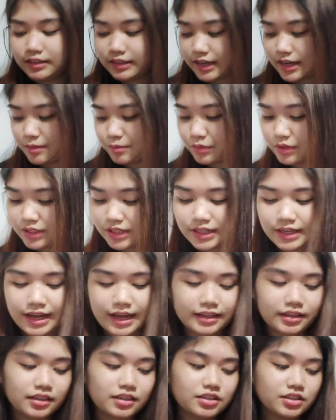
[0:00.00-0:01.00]
Try muna
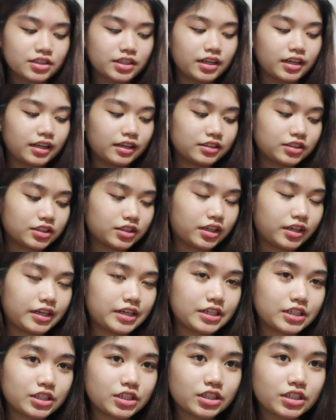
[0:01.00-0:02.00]
natin siyang
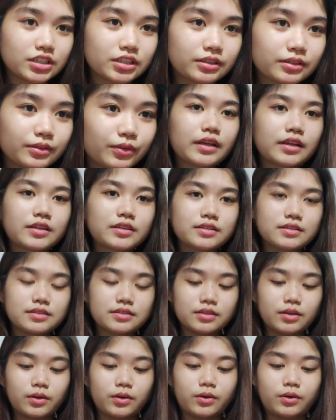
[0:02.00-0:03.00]
i-charge.
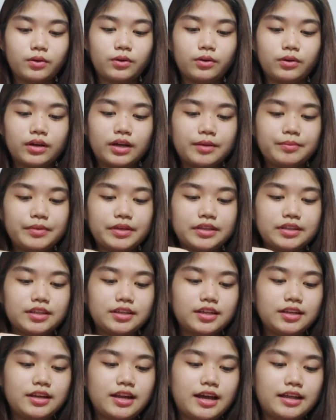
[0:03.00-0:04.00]
So, ganito
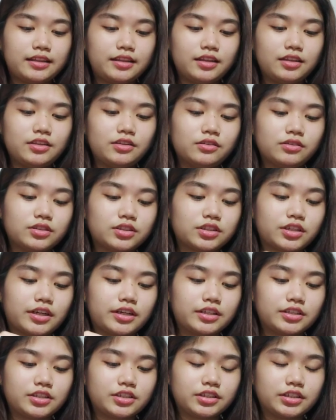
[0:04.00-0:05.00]
na natin yung
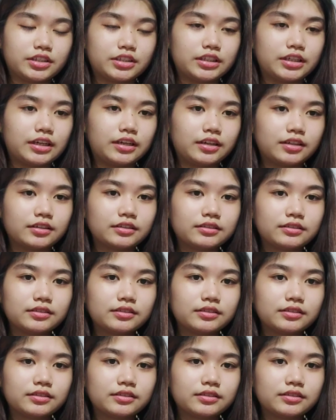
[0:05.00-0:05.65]
charger niya.